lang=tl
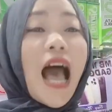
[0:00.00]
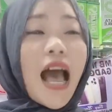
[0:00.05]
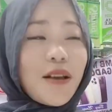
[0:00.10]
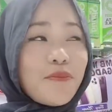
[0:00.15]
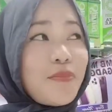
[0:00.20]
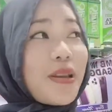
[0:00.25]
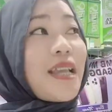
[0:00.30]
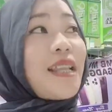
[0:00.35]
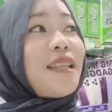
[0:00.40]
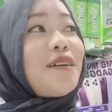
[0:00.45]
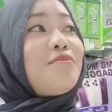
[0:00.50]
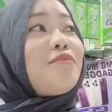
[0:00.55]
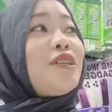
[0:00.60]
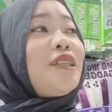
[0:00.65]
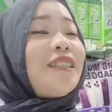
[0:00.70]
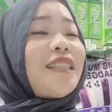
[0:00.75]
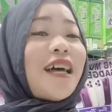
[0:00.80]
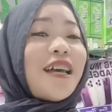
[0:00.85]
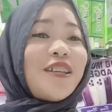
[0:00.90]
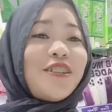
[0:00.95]
available
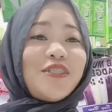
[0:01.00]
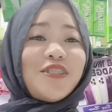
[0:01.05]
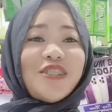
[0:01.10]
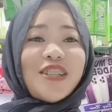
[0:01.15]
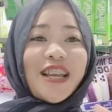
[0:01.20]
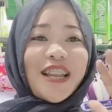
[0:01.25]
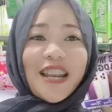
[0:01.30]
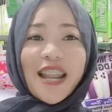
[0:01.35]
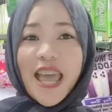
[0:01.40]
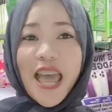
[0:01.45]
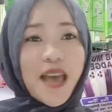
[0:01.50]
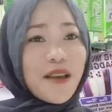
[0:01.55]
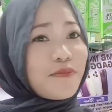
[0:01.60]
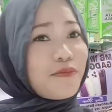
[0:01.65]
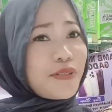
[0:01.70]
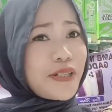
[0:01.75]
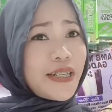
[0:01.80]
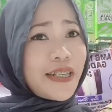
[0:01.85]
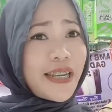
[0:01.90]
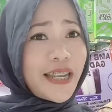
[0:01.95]
tayo dyan
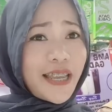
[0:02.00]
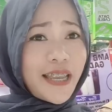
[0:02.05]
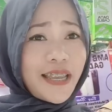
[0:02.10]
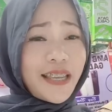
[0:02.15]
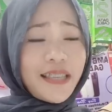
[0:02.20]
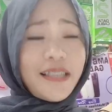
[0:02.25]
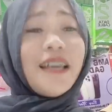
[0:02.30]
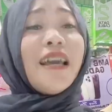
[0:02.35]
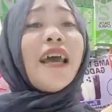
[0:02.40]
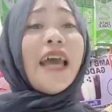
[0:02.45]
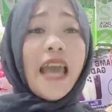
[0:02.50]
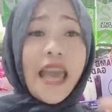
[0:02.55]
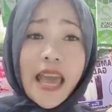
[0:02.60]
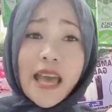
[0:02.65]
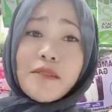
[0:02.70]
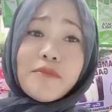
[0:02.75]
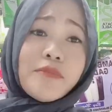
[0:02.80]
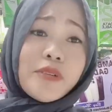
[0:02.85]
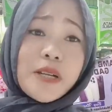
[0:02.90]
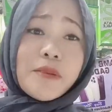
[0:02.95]
every day,
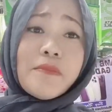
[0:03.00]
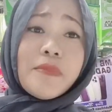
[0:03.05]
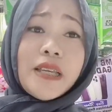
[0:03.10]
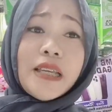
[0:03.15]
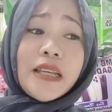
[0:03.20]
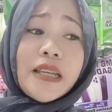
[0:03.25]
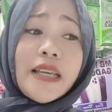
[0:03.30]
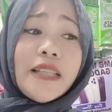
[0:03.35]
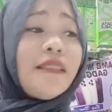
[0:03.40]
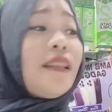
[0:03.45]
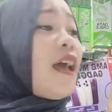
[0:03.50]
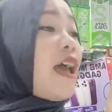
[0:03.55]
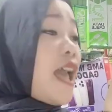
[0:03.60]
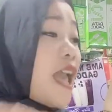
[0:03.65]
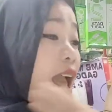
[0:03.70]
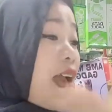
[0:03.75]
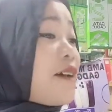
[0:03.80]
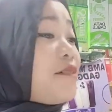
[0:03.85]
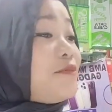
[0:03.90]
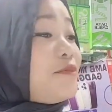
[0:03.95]
every minute,
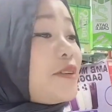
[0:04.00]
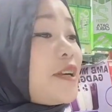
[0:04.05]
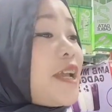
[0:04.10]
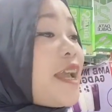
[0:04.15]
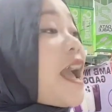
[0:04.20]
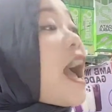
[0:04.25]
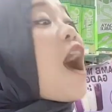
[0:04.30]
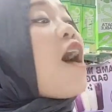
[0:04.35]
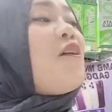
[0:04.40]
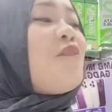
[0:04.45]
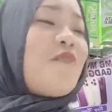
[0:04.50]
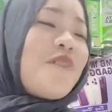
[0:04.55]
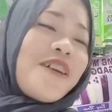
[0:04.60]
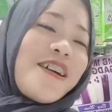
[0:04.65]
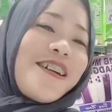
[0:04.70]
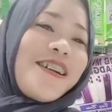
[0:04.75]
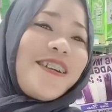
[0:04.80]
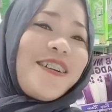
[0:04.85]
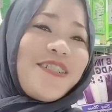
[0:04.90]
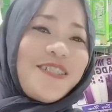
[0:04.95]
every hour.
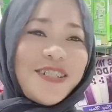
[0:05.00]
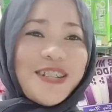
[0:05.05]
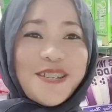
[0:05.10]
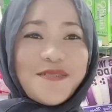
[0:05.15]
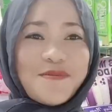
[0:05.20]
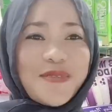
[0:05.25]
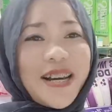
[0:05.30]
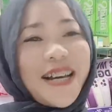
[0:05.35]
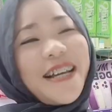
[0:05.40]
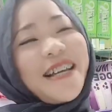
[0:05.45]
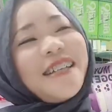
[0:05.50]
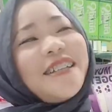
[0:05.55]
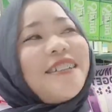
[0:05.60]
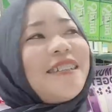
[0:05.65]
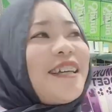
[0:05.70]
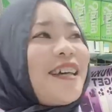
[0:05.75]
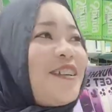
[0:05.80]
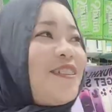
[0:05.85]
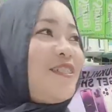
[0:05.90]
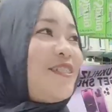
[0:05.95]
O, di ba?
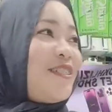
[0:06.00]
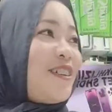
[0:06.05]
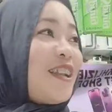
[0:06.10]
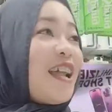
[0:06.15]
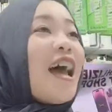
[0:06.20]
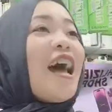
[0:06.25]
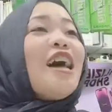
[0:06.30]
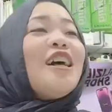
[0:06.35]
Ganun yun.